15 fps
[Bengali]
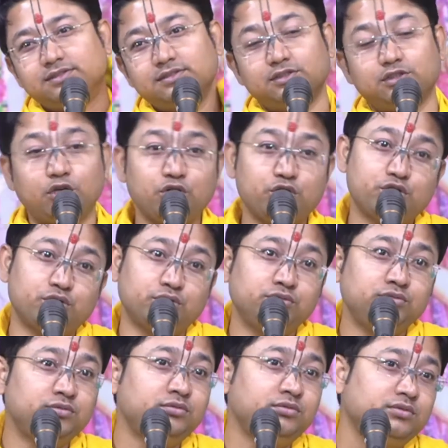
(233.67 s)
যখন
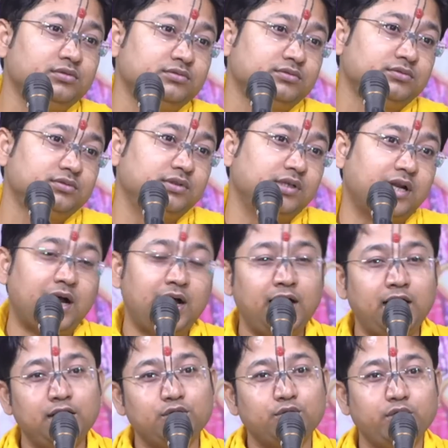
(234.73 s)

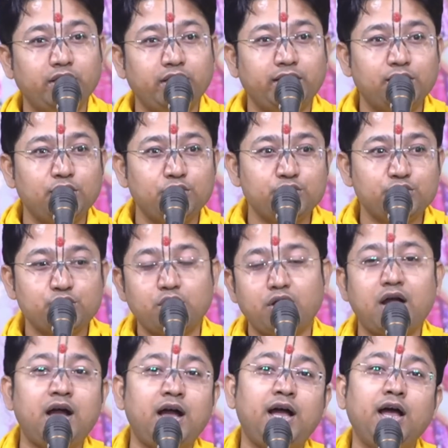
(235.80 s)
রাত হয়ে গেল
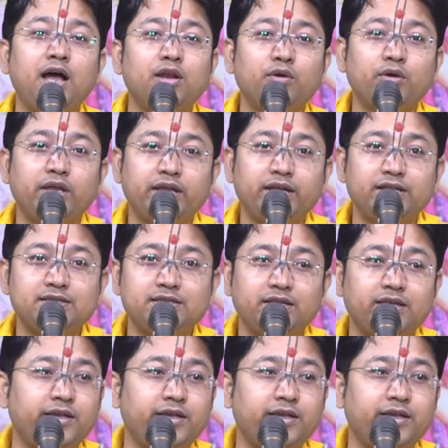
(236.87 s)
সকাল হয়ে গেছে